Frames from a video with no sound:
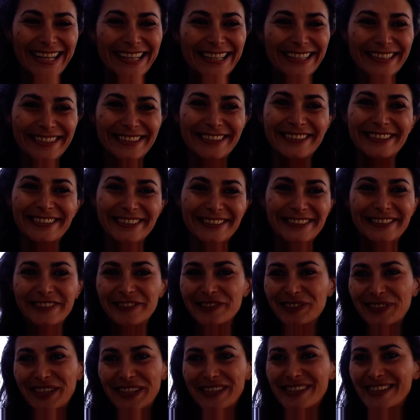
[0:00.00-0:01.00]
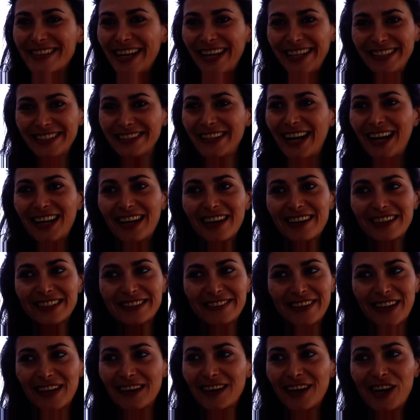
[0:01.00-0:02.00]
آه، وتستعرض
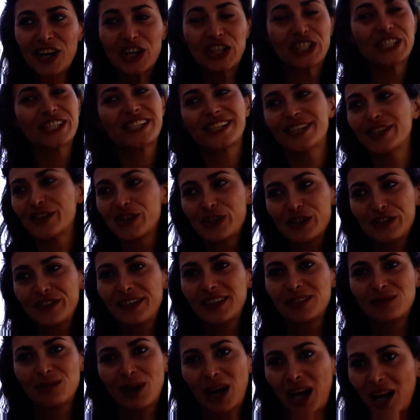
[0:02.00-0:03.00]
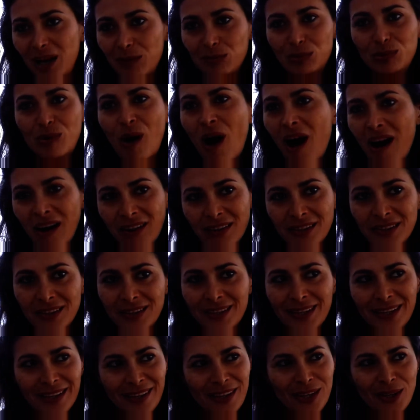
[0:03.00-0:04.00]
علاقتها الخاصة جدا مع أبوها
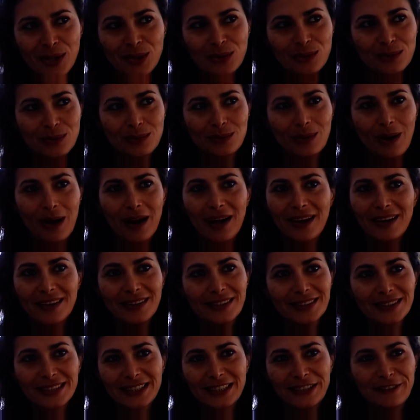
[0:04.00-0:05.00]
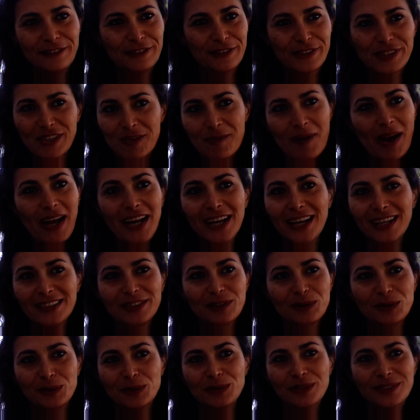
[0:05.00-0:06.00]
وكيف سمح لها
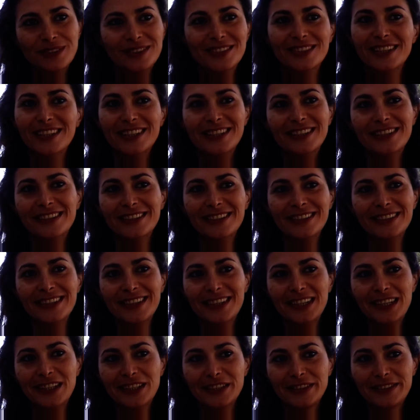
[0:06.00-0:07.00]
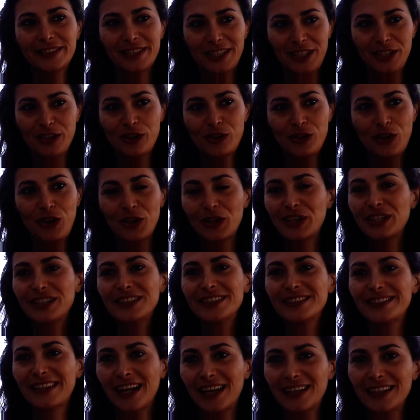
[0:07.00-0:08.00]
تكون آه، تعيش
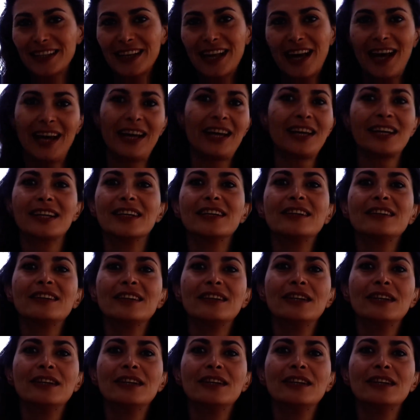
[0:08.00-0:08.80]
حريتها للآخر